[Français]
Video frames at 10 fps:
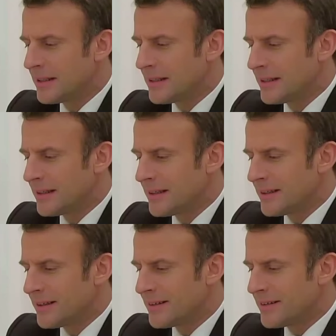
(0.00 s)
Vous
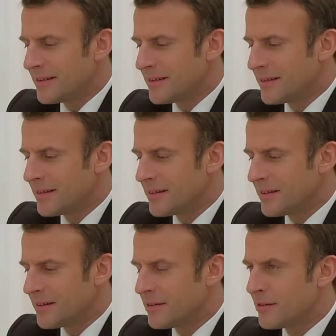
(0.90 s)
connaissez Novichok
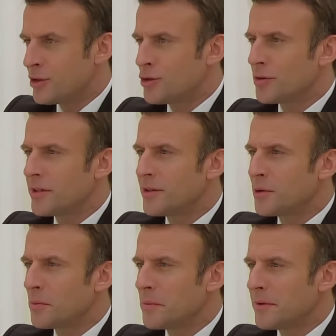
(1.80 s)
Ouais, c'est un
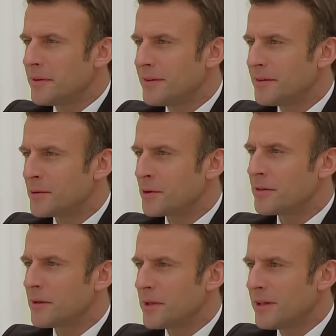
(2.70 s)
biscuit chocolaté, la
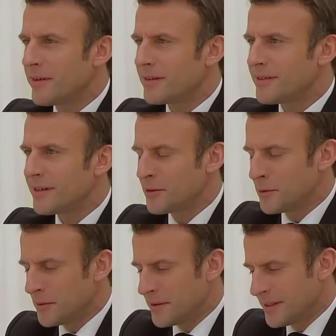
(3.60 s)
Delichok, là, bien sûr que je
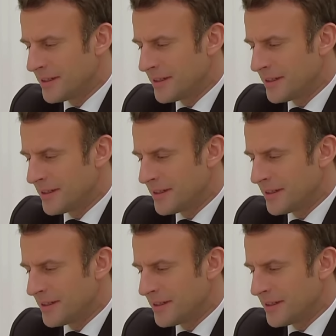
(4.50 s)
connais.